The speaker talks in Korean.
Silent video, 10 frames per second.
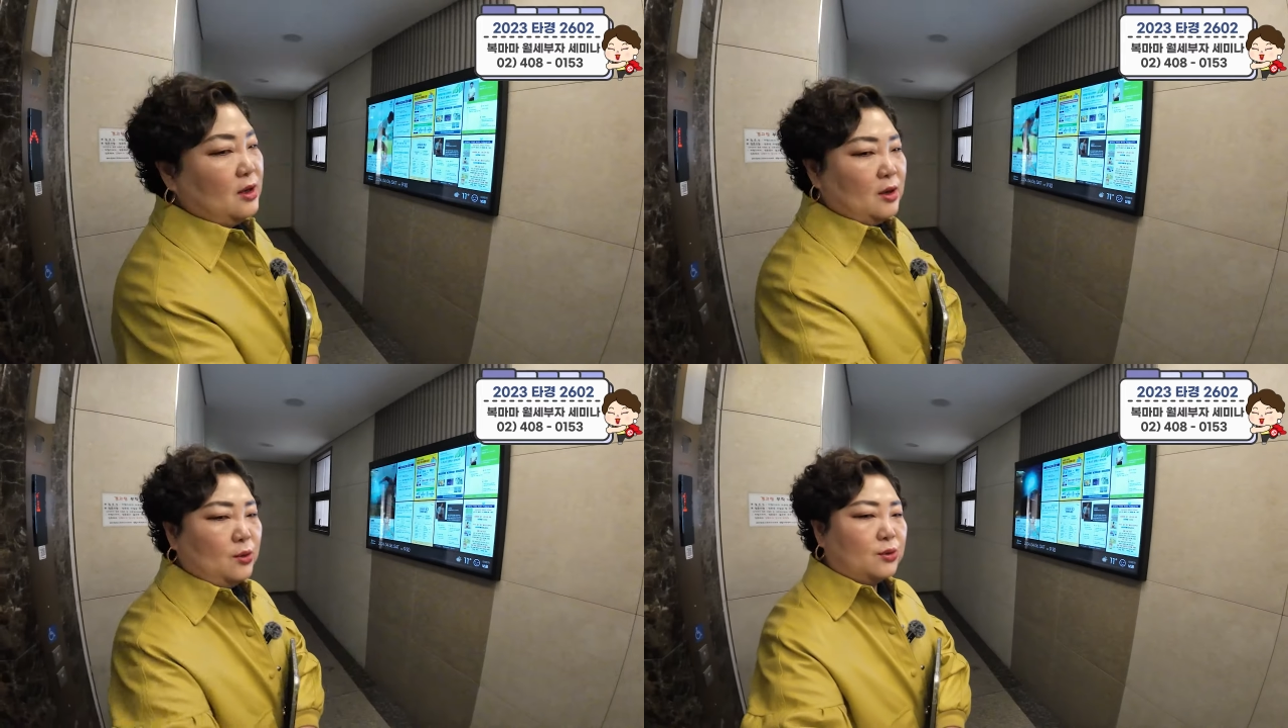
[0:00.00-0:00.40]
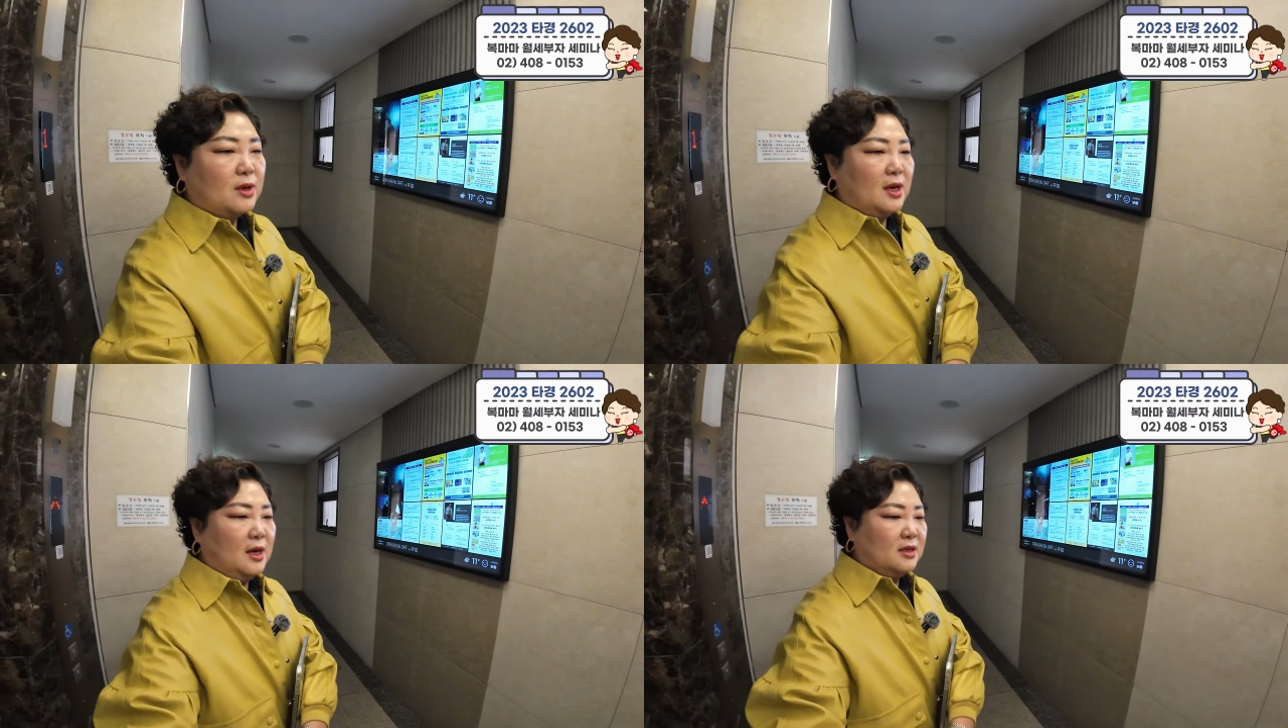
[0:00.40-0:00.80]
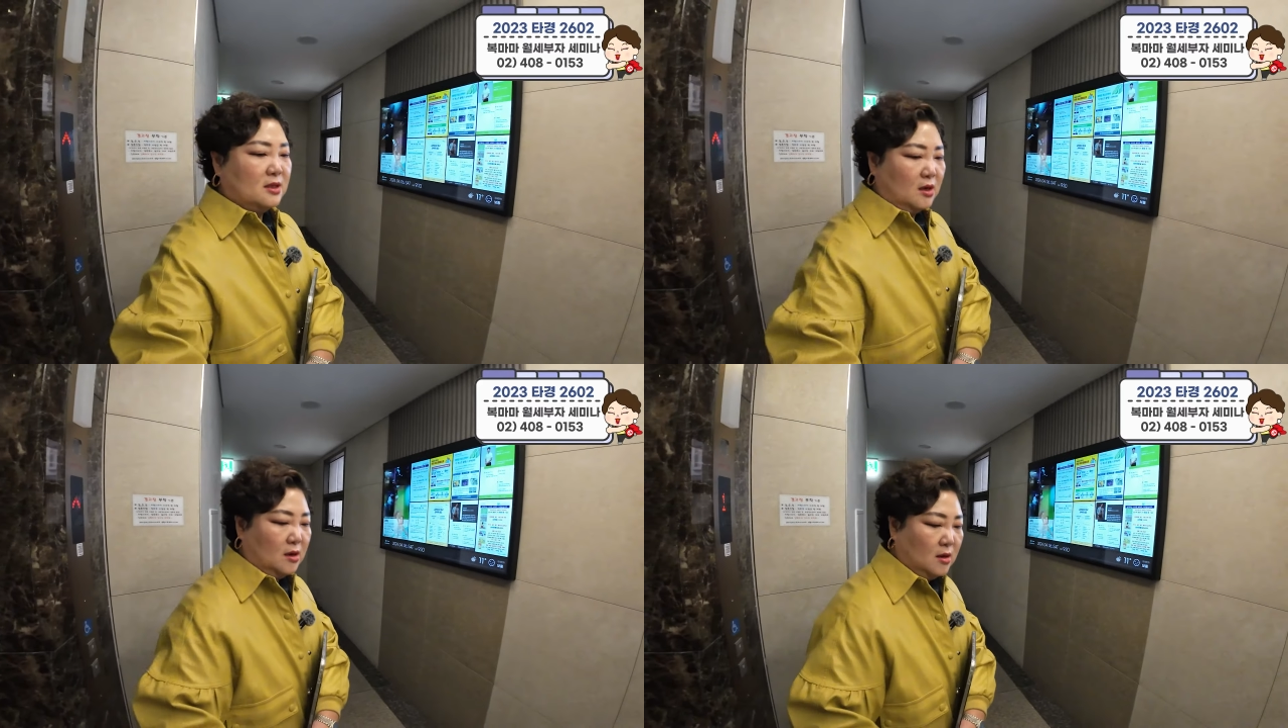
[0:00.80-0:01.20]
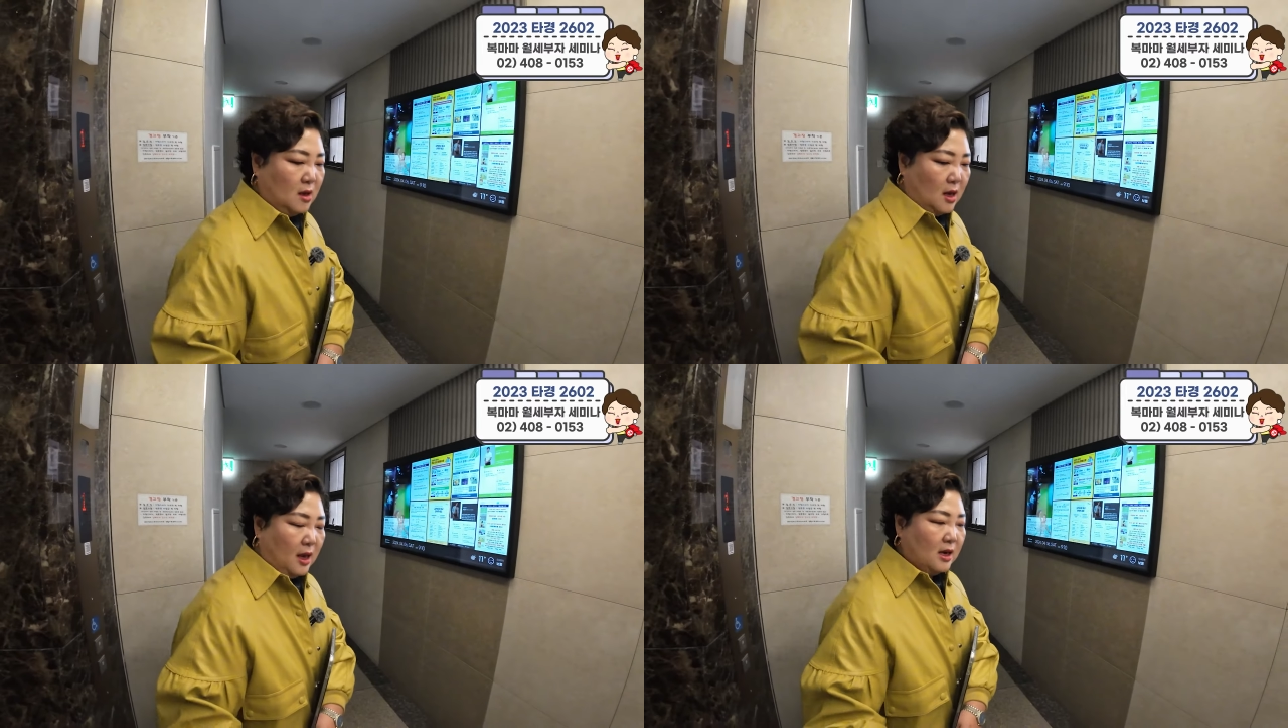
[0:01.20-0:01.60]
예, 이렇게 해서
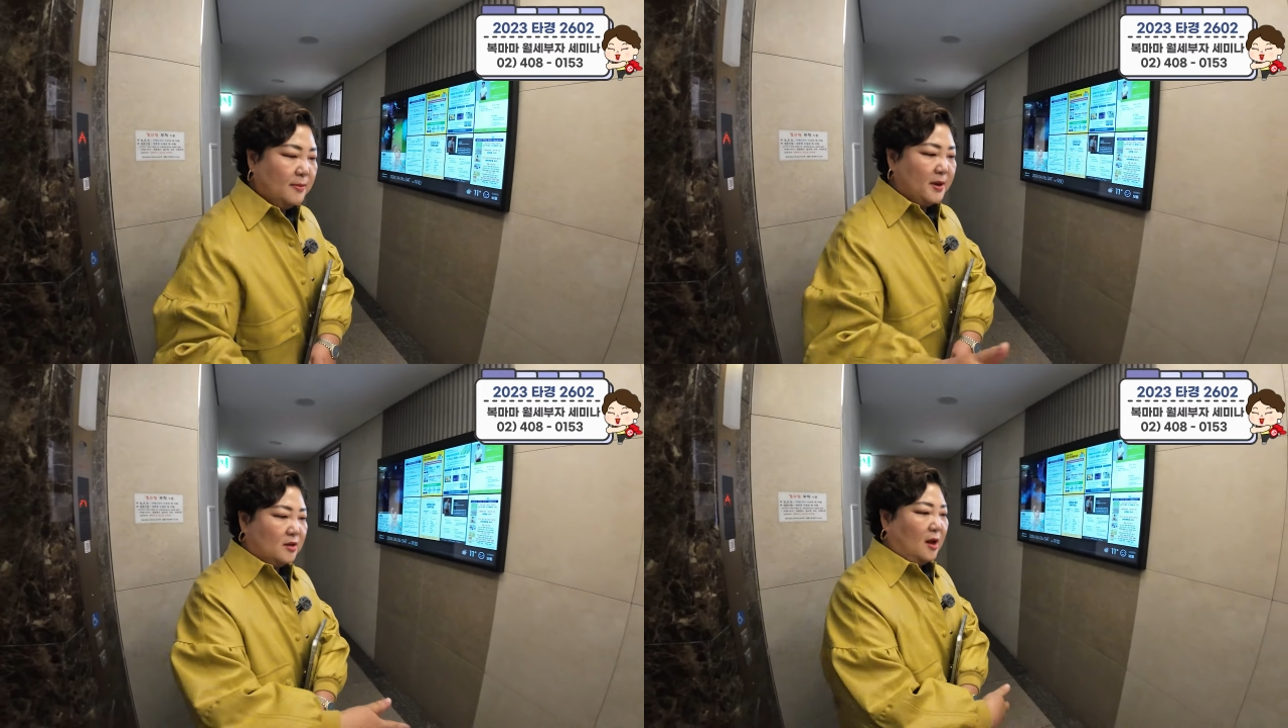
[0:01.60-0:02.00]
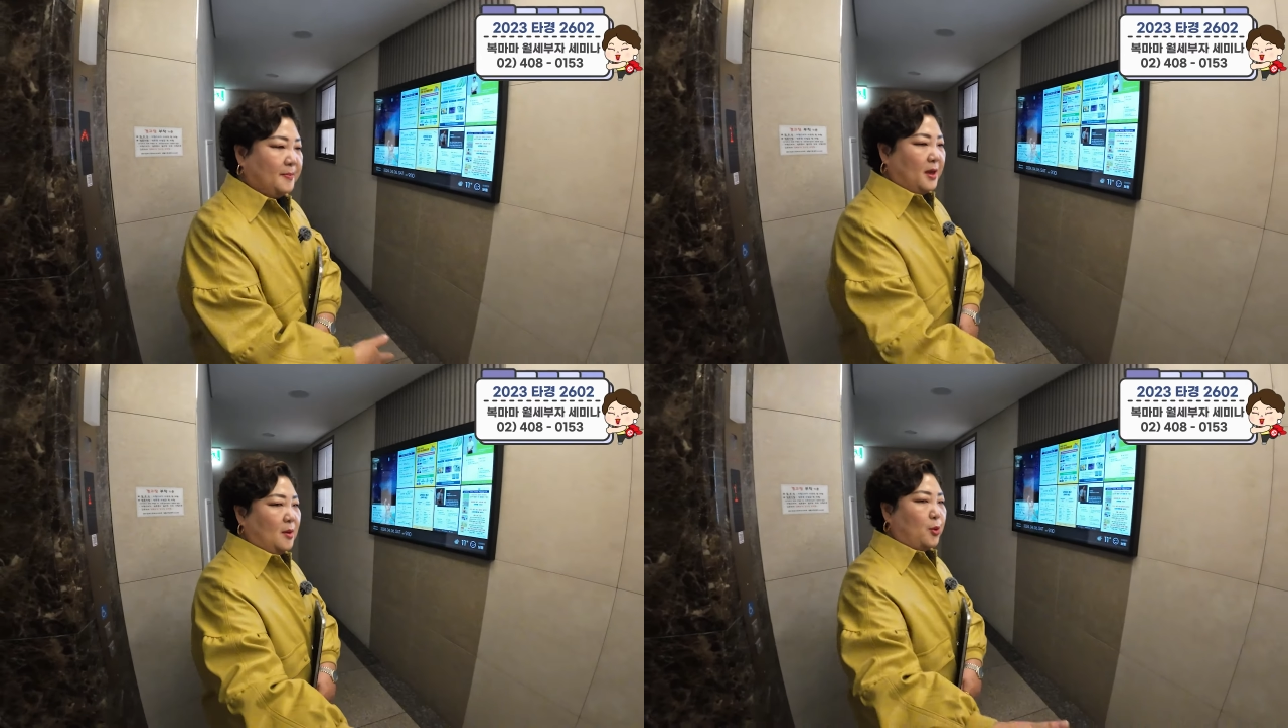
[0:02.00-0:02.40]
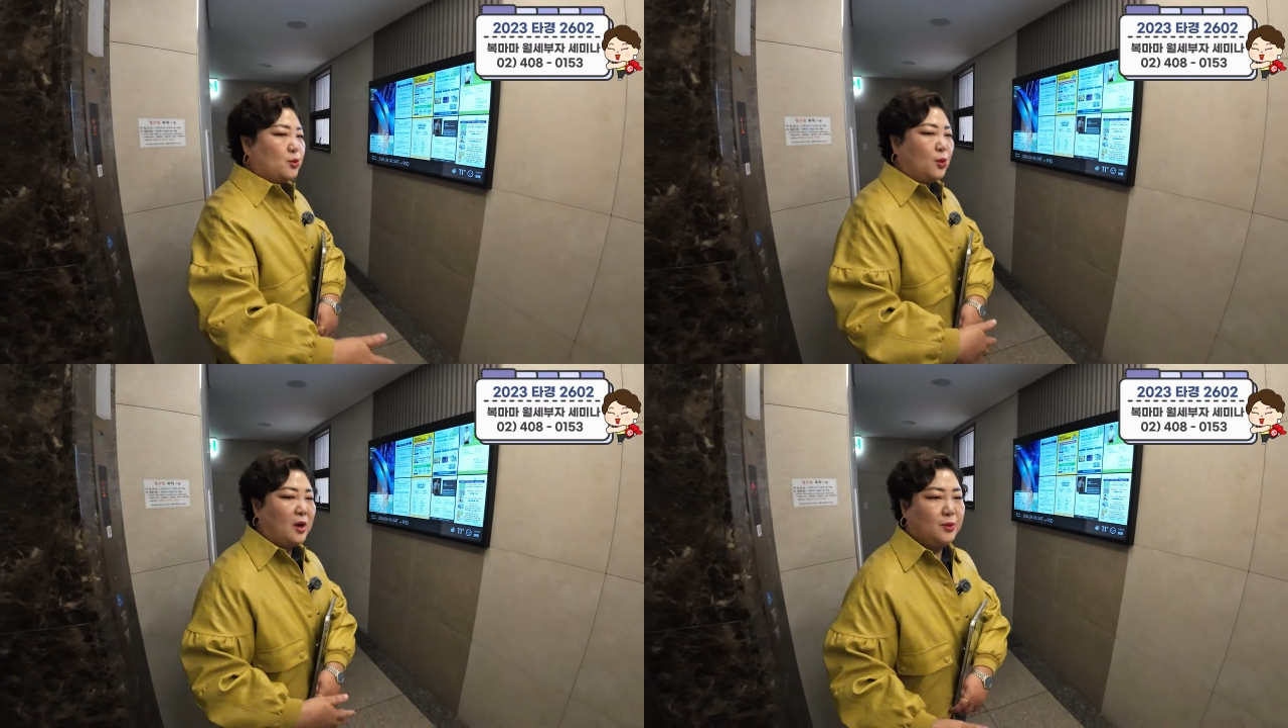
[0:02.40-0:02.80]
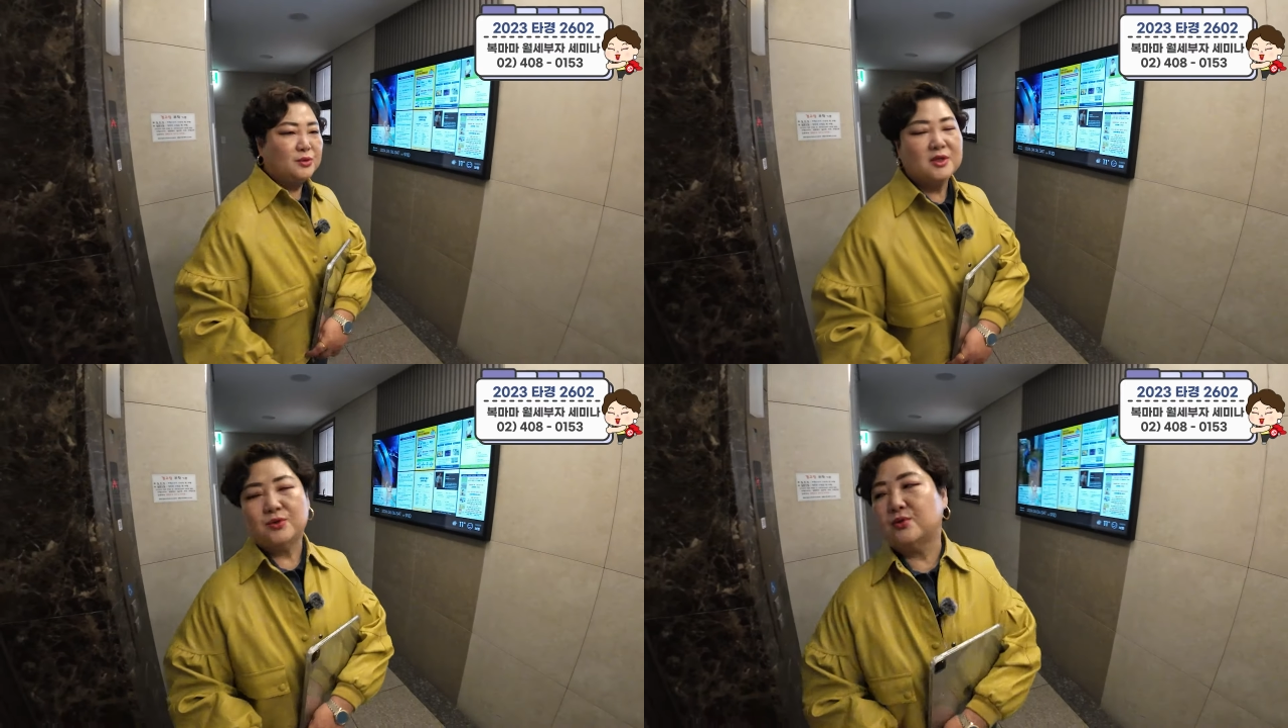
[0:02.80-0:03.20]
엘리베이터 앞에 복도가 이런
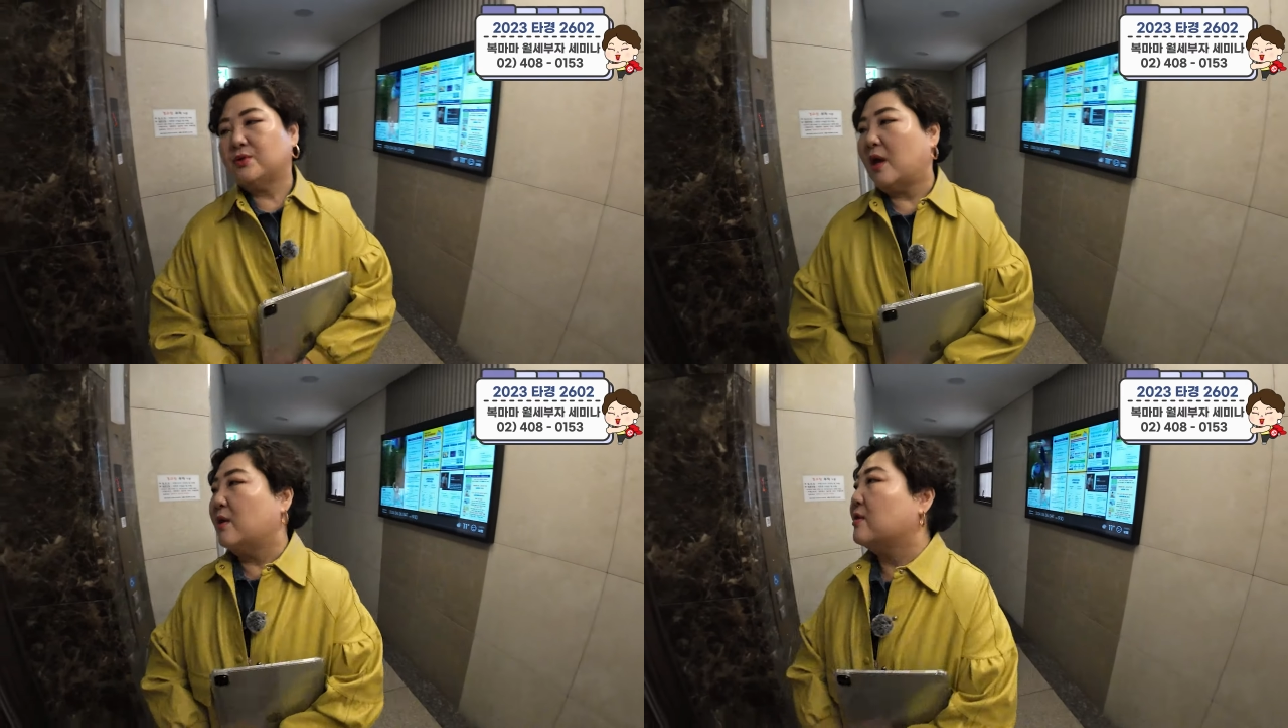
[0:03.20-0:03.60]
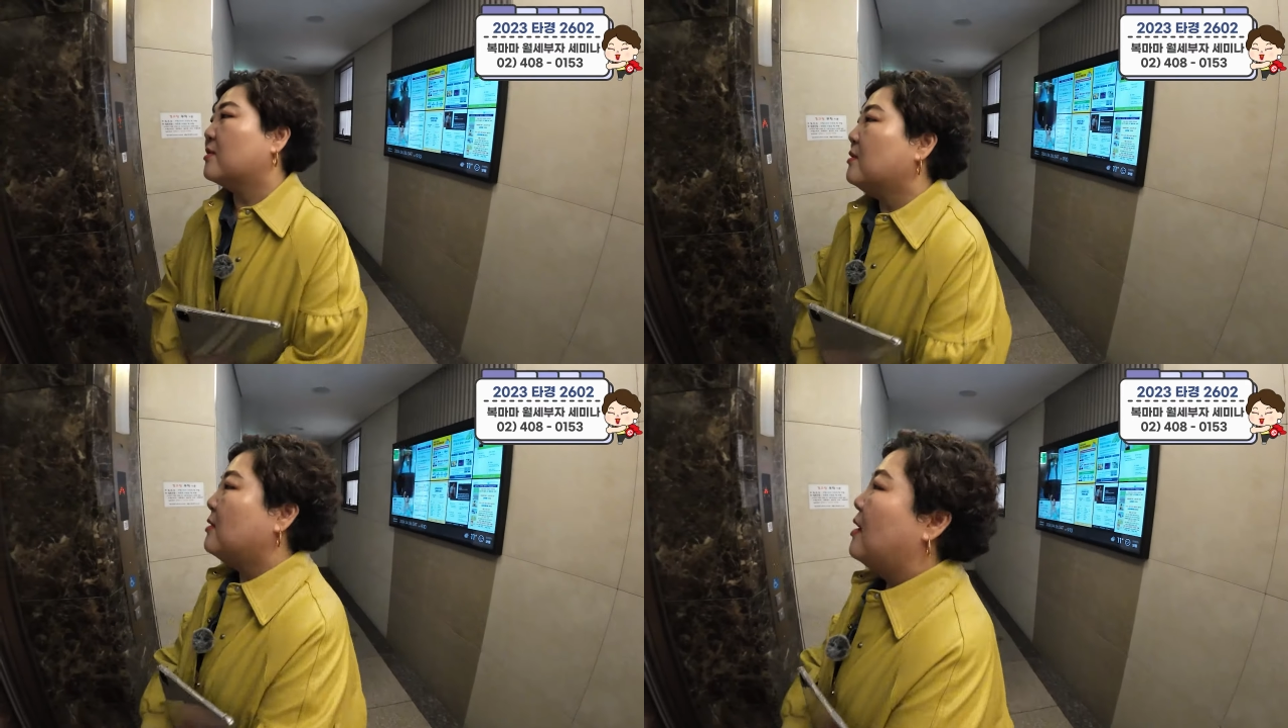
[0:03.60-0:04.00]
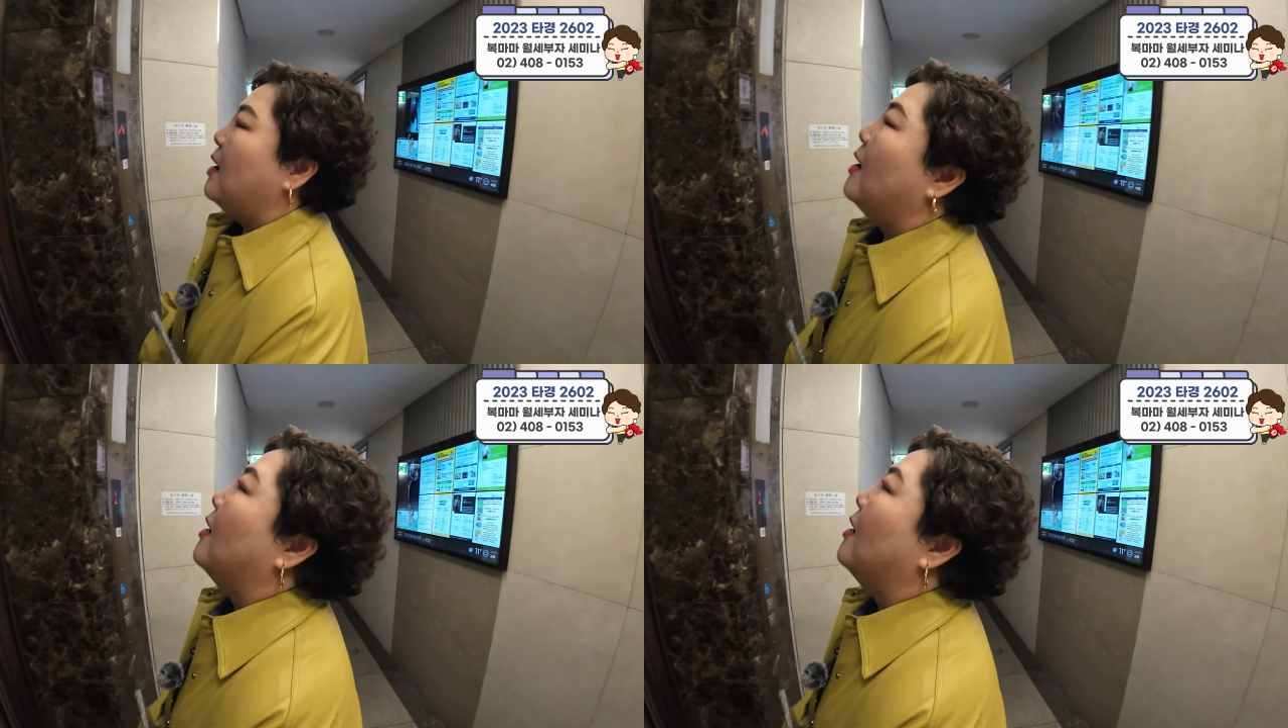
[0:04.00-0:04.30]
식으로 되어 있고